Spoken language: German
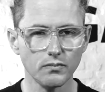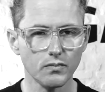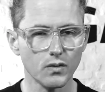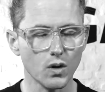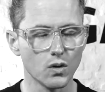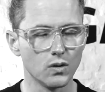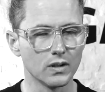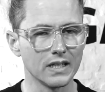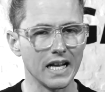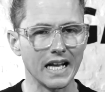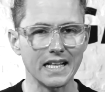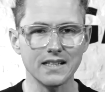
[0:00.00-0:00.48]

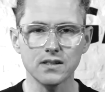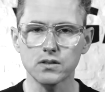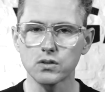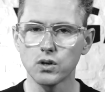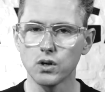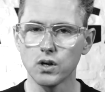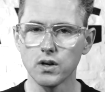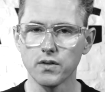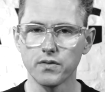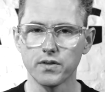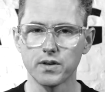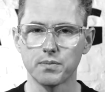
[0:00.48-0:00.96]
Und ganz
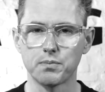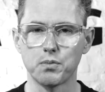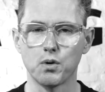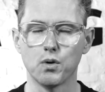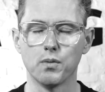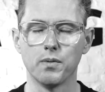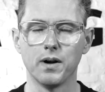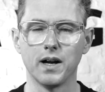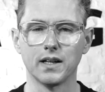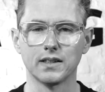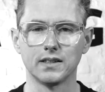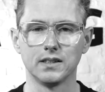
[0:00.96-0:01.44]
häufig
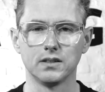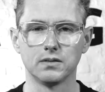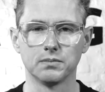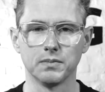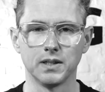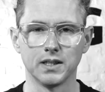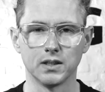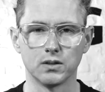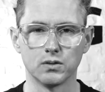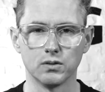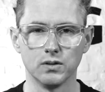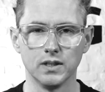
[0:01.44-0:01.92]
beobachte ich
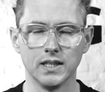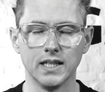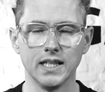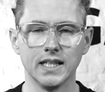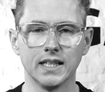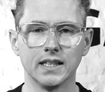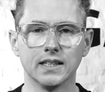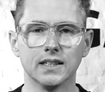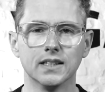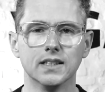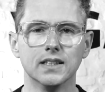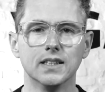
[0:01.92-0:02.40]
meine
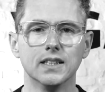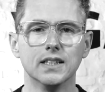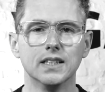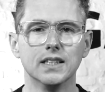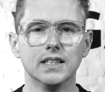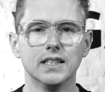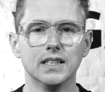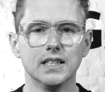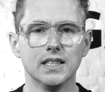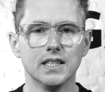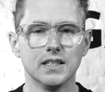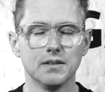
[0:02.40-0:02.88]
Kollegen,
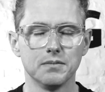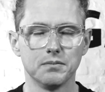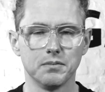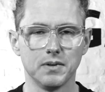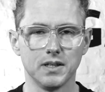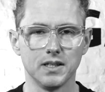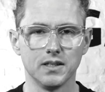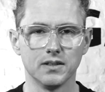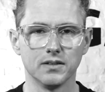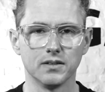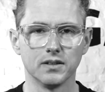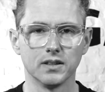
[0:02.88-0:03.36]

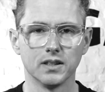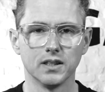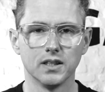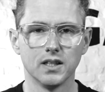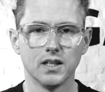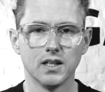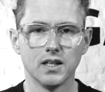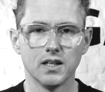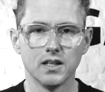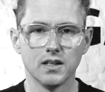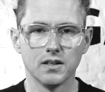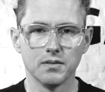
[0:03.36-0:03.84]
meine
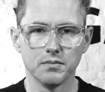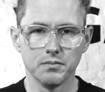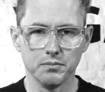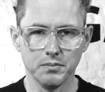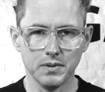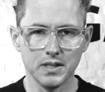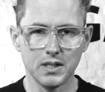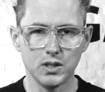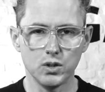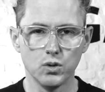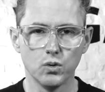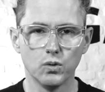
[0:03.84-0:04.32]

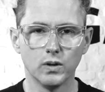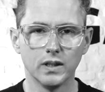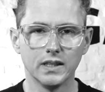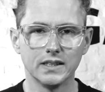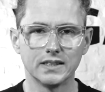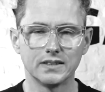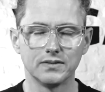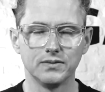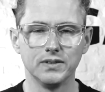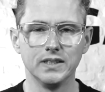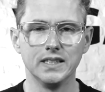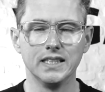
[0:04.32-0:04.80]

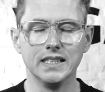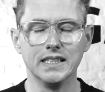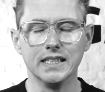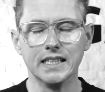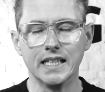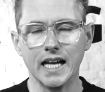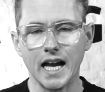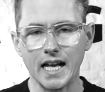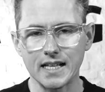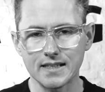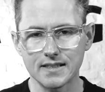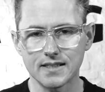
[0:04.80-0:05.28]
Mit-Yogis, wie die die
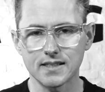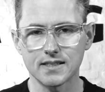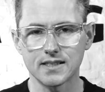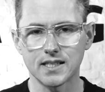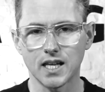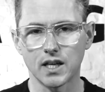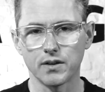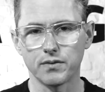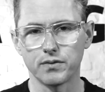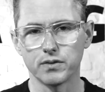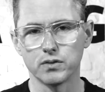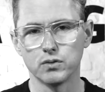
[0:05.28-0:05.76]
ganze
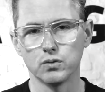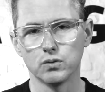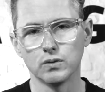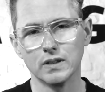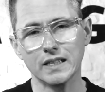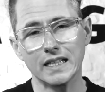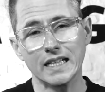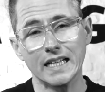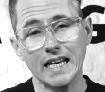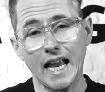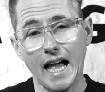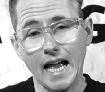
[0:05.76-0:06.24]
Zeit
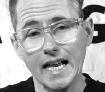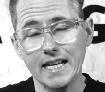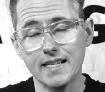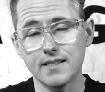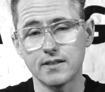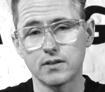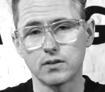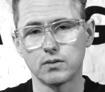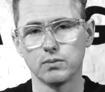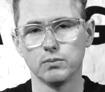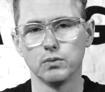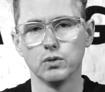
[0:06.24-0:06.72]
versuchen, gleich
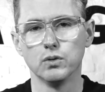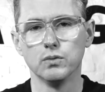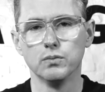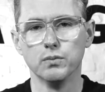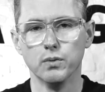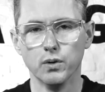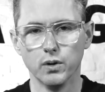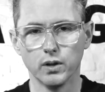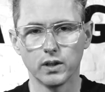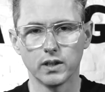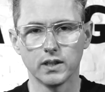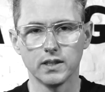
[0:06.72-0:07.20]
zum
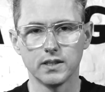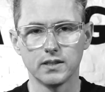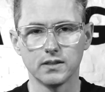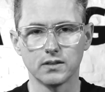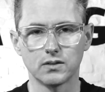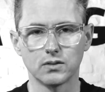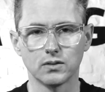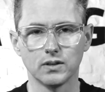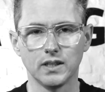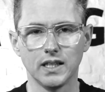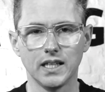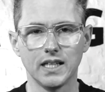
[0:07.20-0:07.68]
Unmöglichen
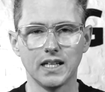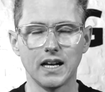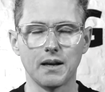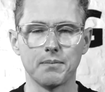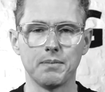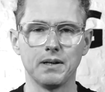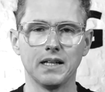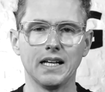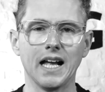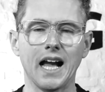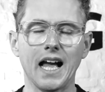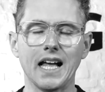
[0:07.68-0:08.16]
zu gehen,
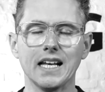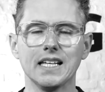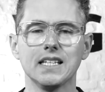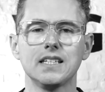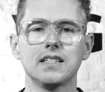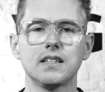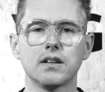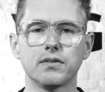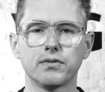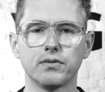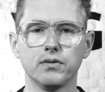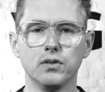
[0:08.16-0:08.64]
aber gar
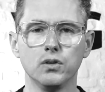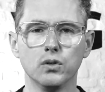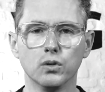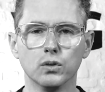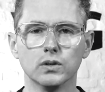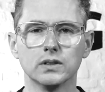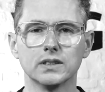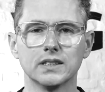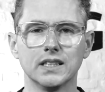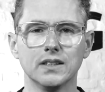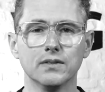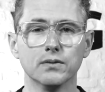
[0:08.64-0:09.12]
nicht davon
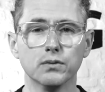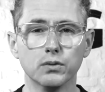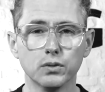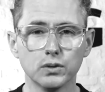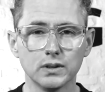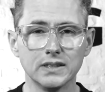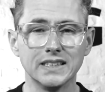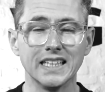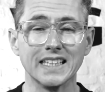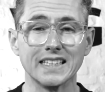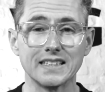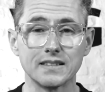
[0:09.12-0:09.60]
losgehen, wo
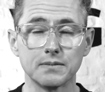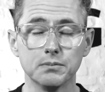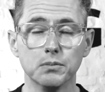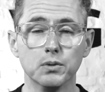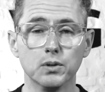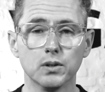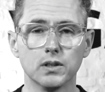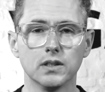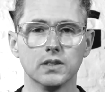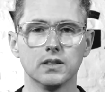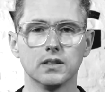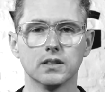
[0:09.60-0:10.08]
es jetzt
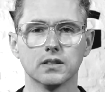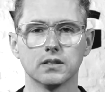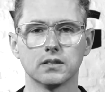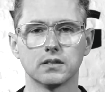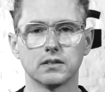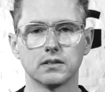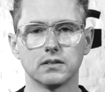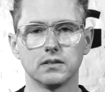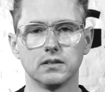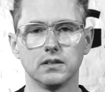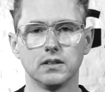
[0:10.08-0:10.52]
möglich ist.